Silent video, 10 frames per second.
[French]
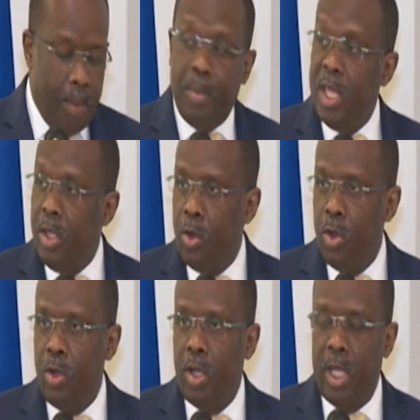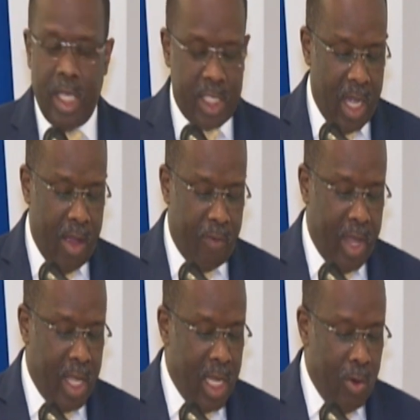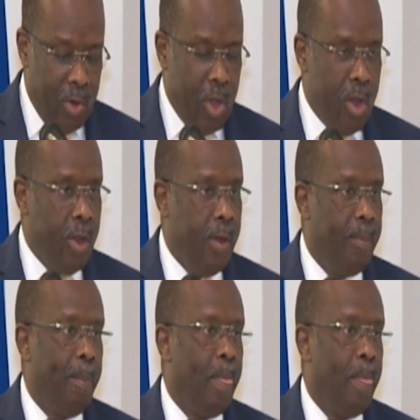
Pillon et Saint-Raphaël dans le nord,